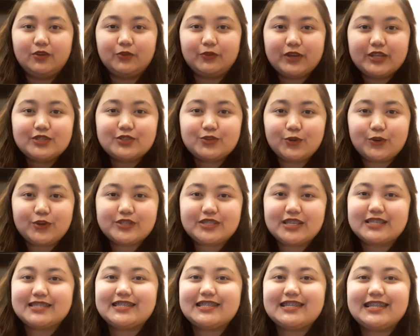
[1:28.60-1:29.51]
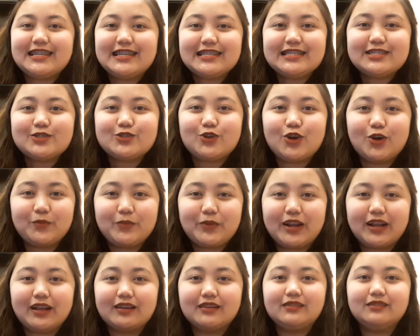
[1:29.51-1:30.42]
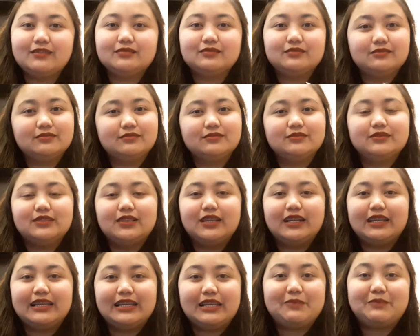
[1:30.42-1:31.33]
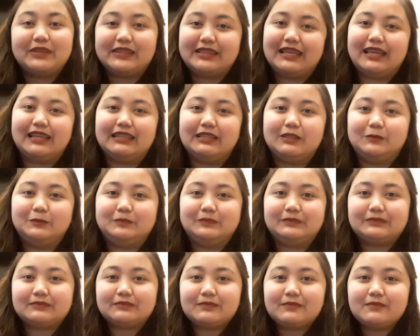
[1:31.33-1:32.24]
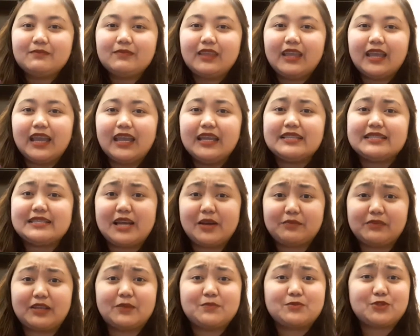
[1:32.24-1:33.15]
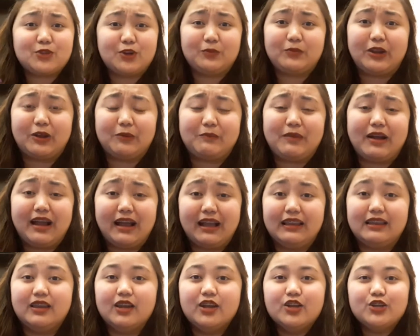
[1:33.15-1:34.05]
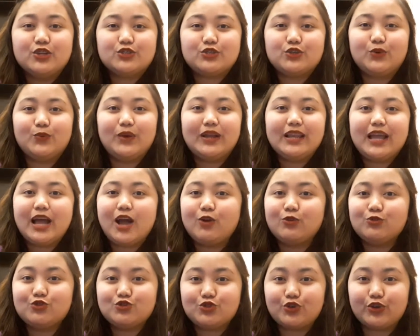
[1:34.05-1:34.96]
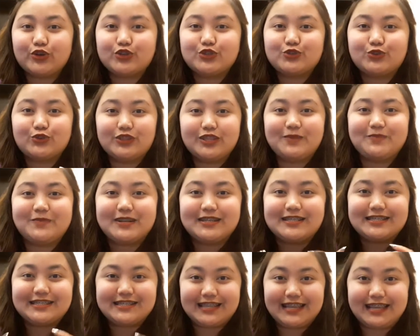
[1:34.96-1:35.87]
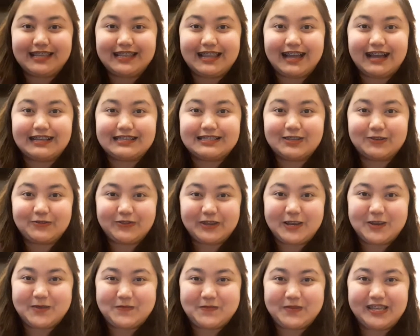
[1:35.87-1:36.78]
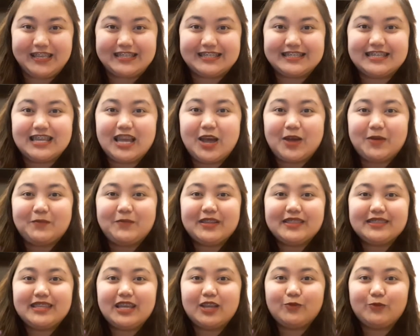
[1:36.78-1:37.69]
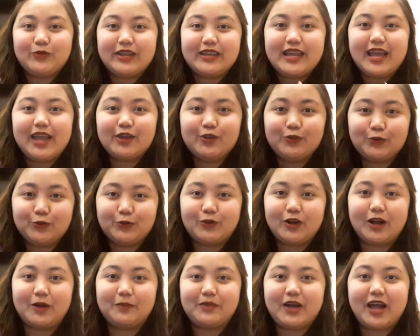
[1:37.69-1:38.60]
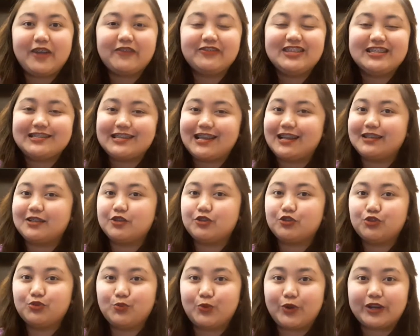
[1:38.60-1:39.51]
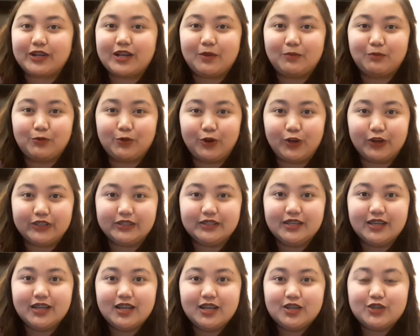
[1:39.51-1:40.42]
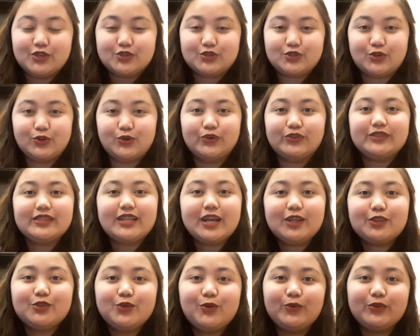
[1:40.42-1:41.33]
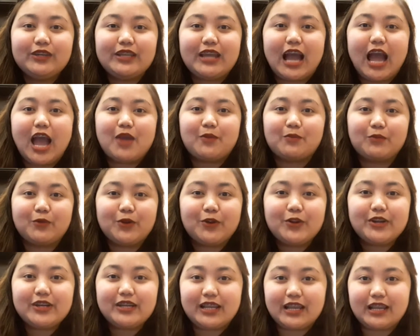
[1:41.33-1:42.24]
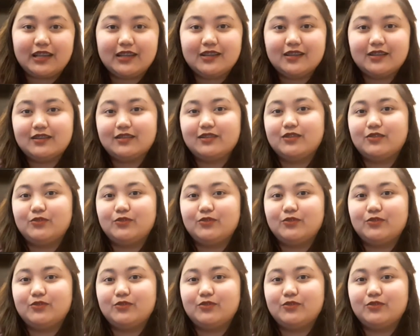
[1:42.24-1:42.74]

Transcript: resources is sobrang limited and sometimes sobrang mahal. So wala akong choice kundi magstay lang sa Philippines. But then when I grew up, I've decided to work abroad. So not only I'm earning